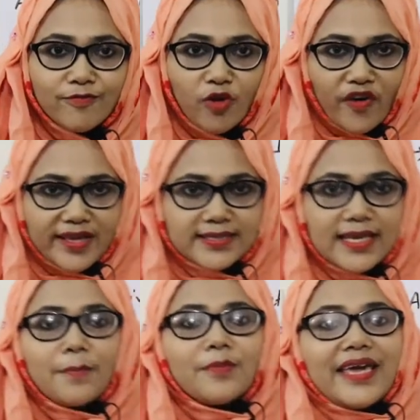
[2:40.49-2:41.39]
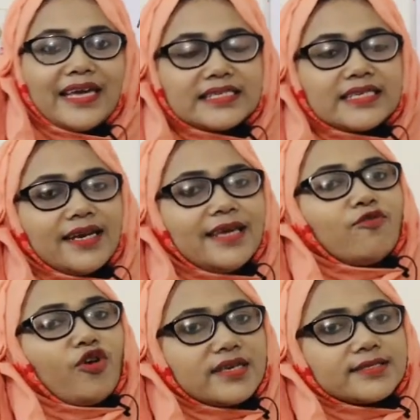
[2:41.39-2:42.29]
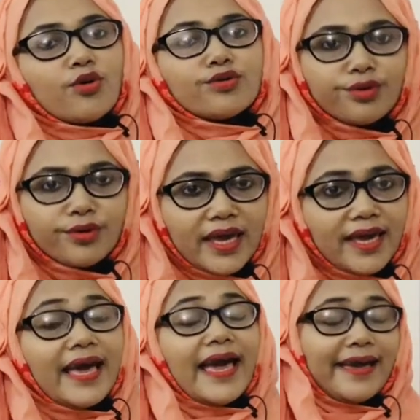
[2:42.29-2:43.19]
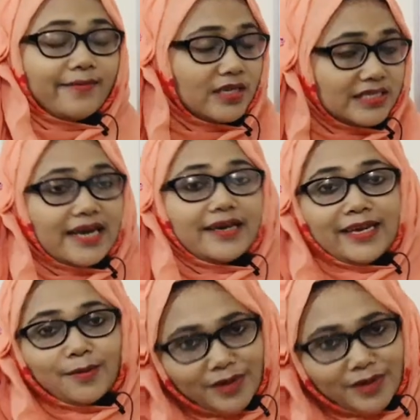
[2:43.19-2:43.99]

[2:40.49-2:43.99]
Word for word: ভয়েস আমরা কি এটা জানি ভয়েস অর্থ কি হ্যাঁ আমরা জানি